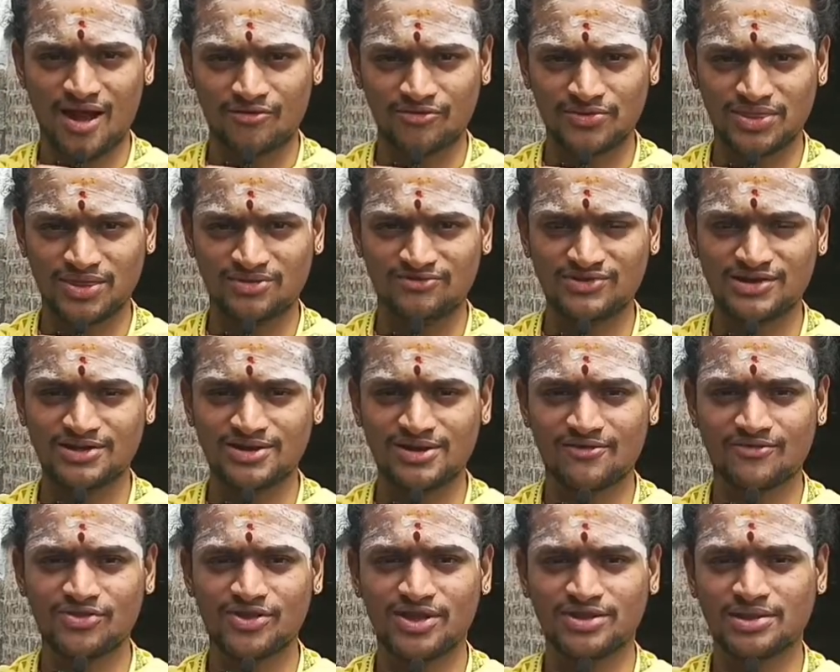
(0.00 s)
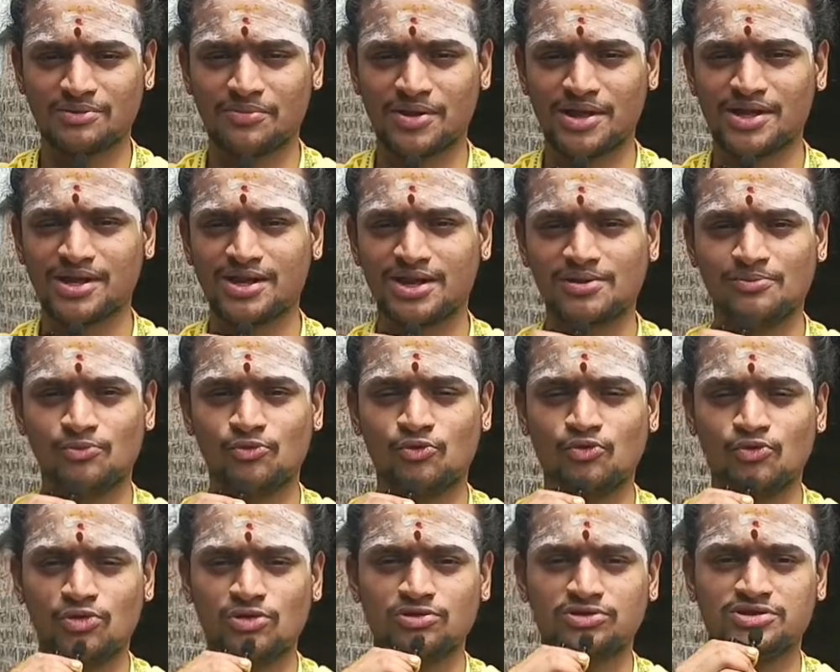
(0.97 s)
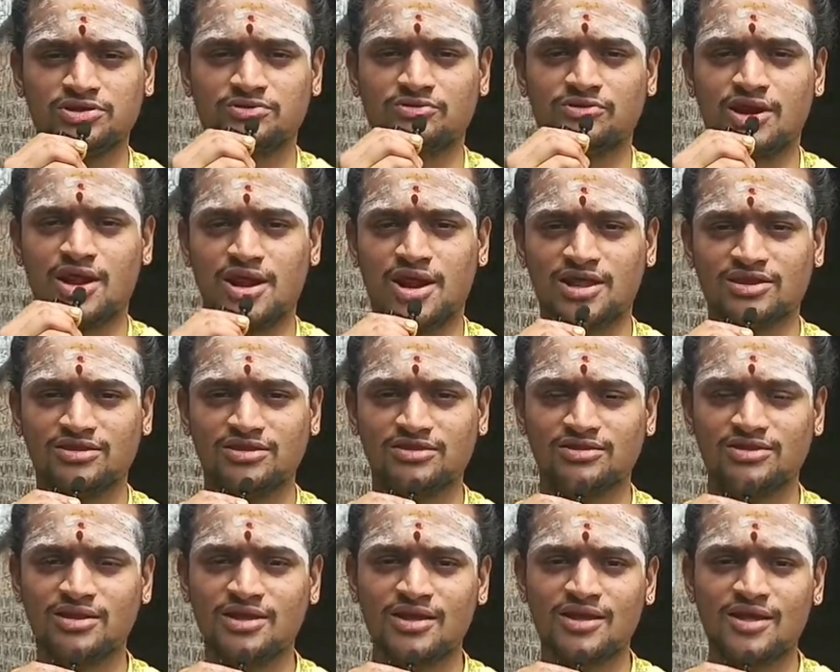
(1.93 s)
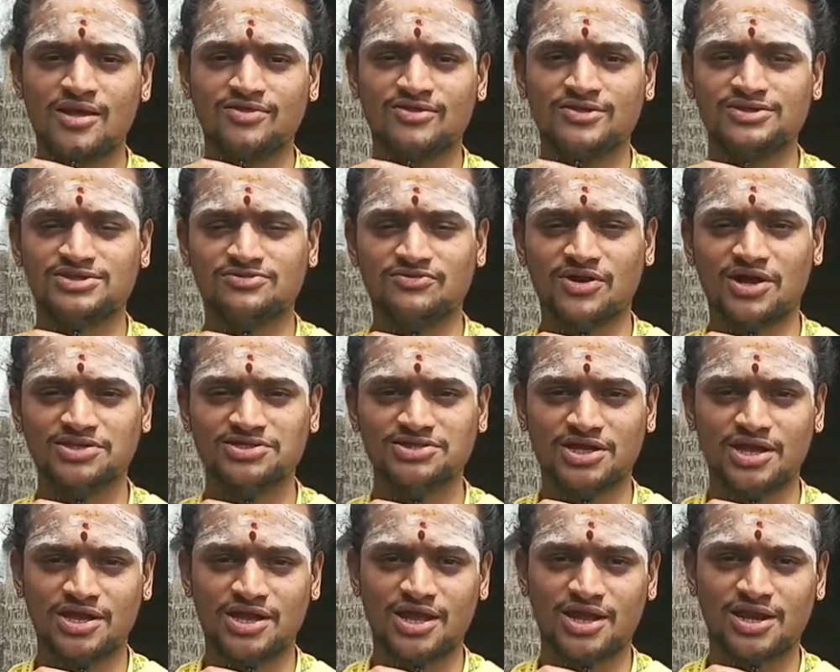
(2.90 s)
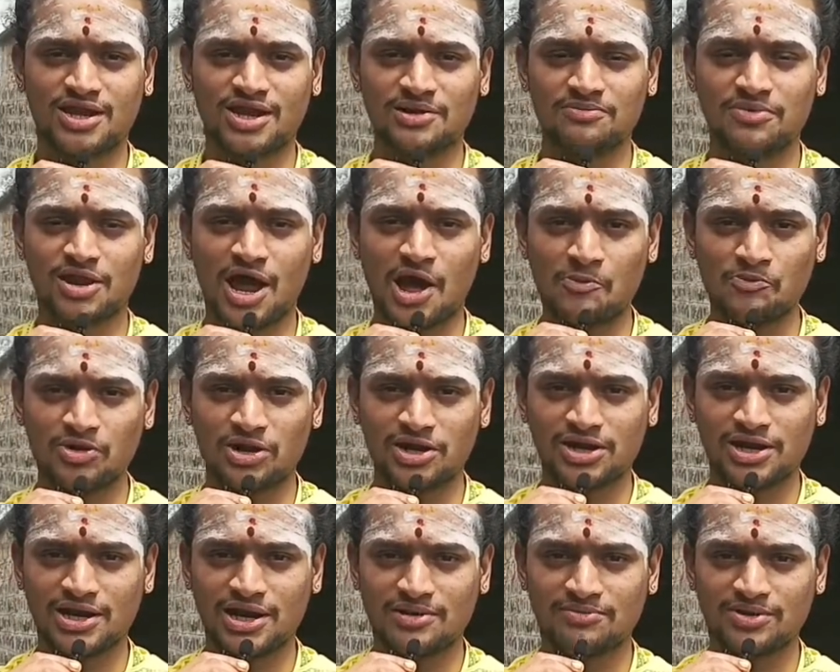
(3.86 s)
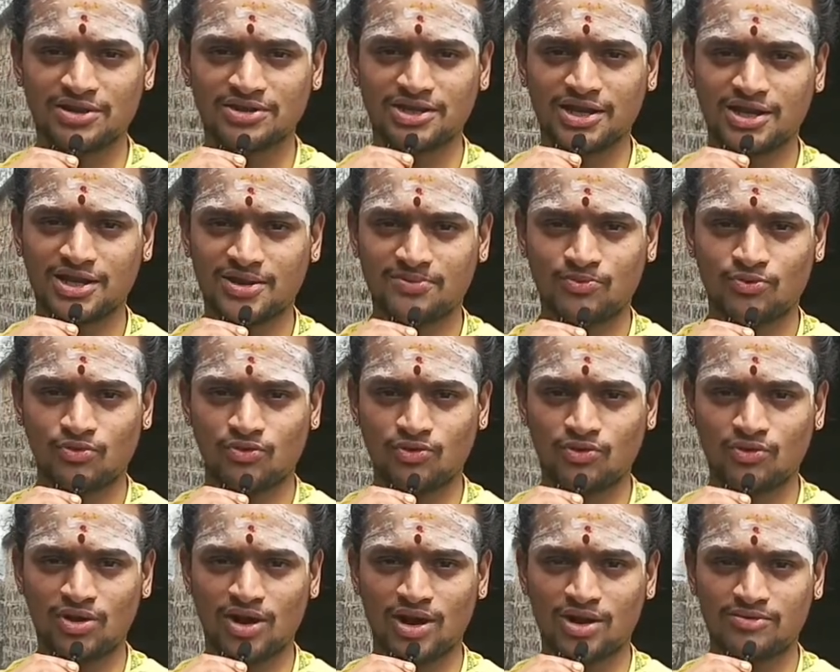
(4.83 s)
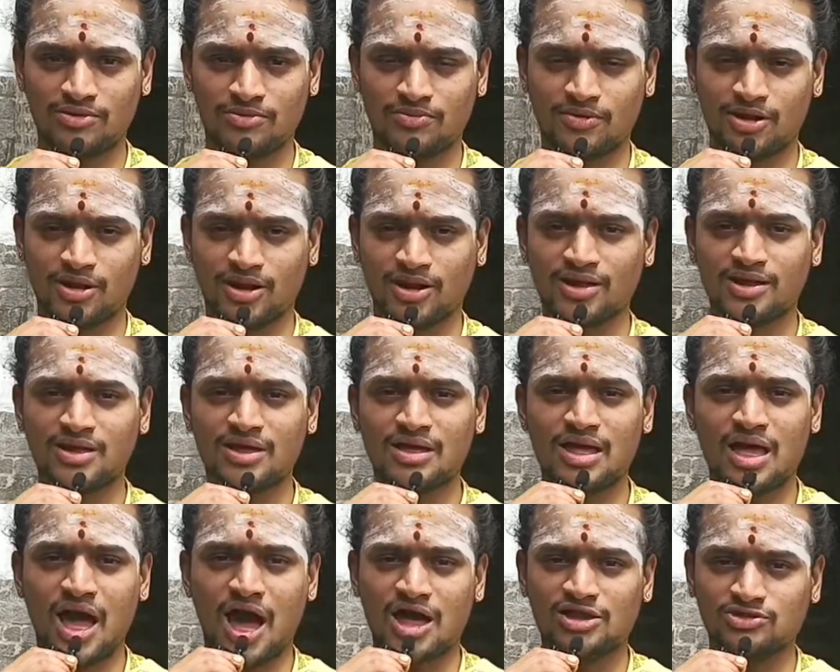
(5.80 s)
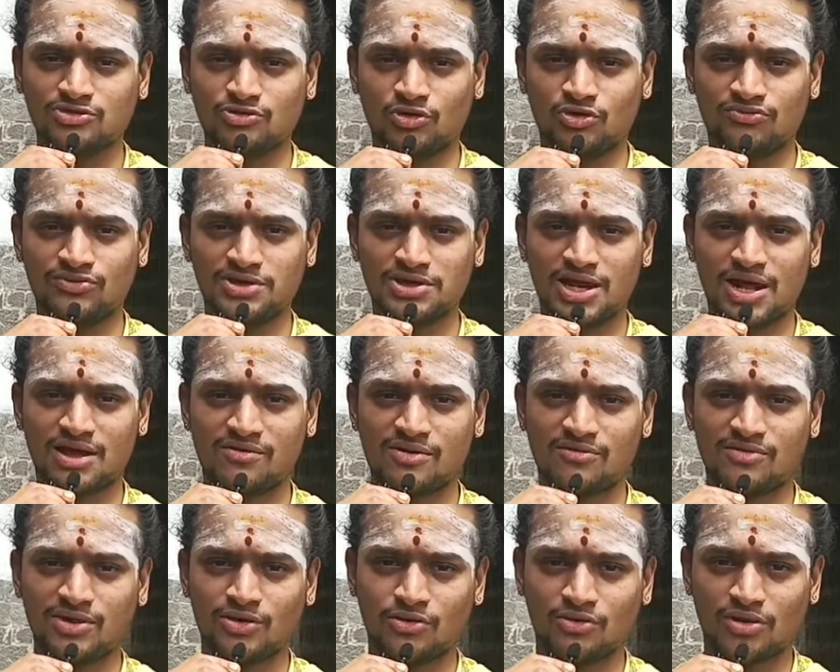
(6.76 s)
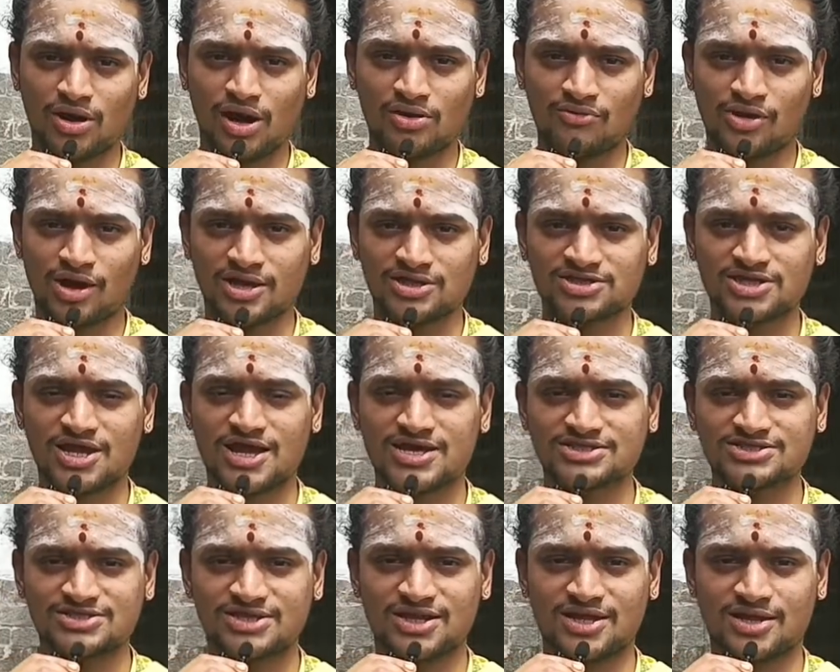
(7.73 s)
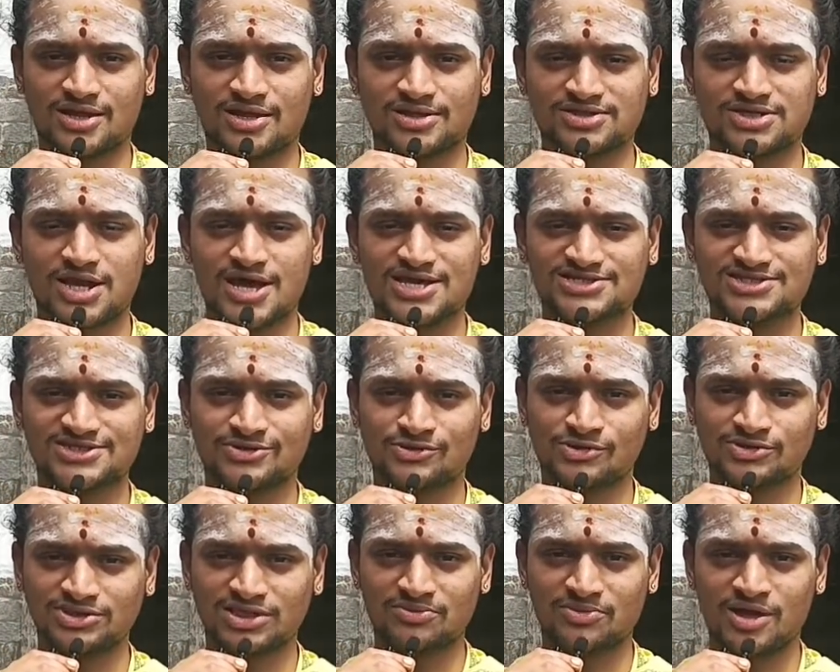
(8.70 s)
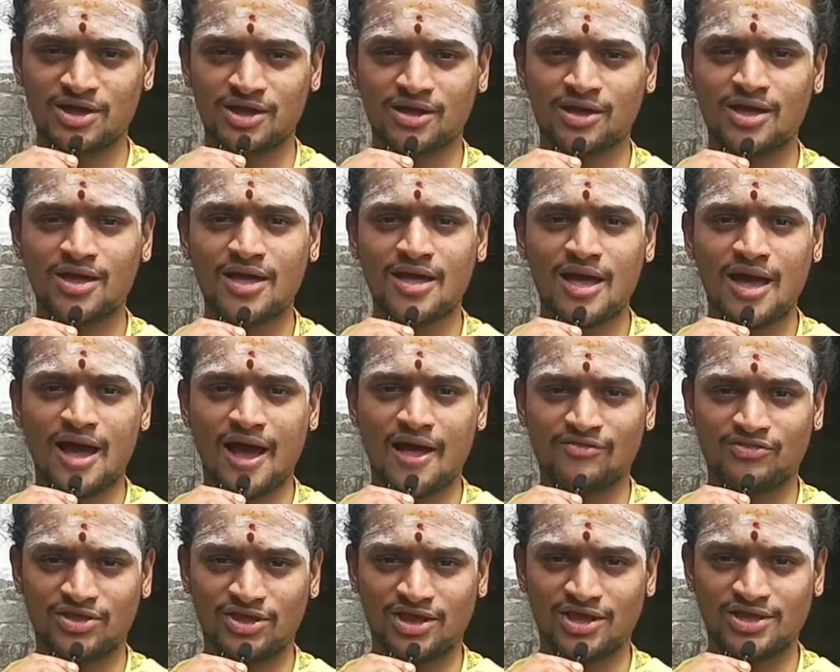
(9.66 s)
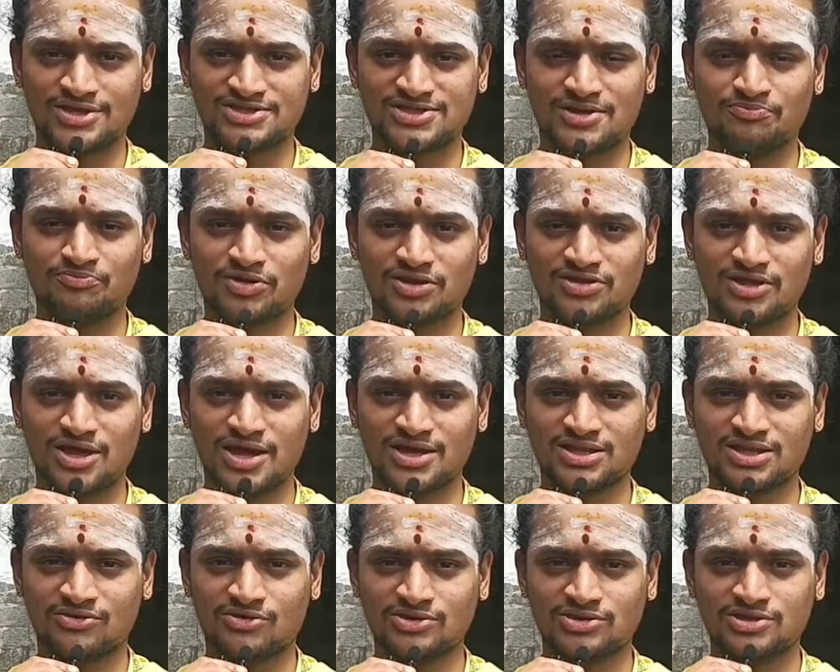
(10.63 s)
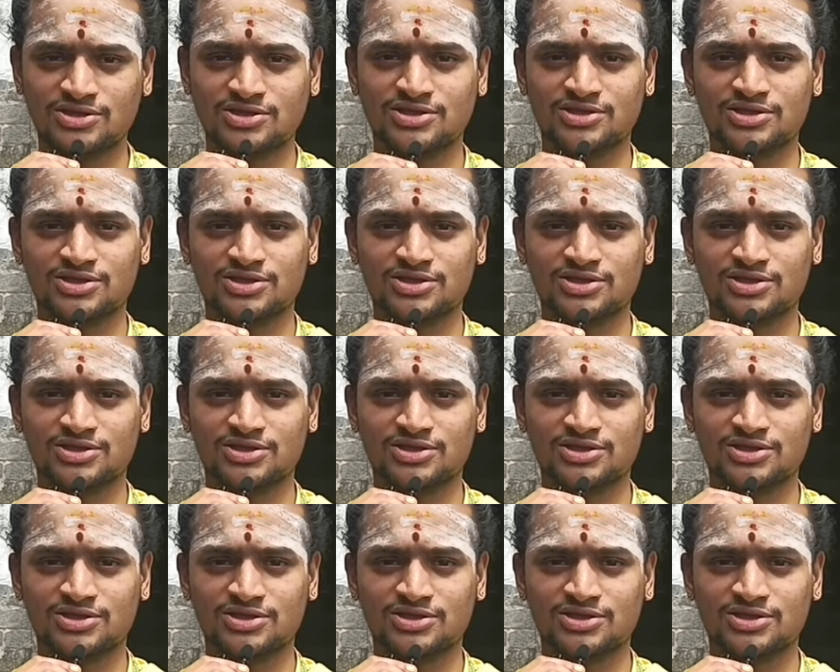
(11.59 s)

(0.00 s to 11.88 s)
அந்த வீட்டில் வந்து அந்த பையனுக்கு பூணூல் திருவிழா நடந்தது இந்த சிவாச்சாரியார்கள் பிராமணர்கள்லாம் பார்த்தீங்கன்னா பூணூல் அணிவிப்பாங்க அது ஒரு விழாவாகவே கொண்டாடுவாங்க சாஸ்திர சாஸ்திரோக்தமாக அந்த சம்பிரதாயத்தை வந்து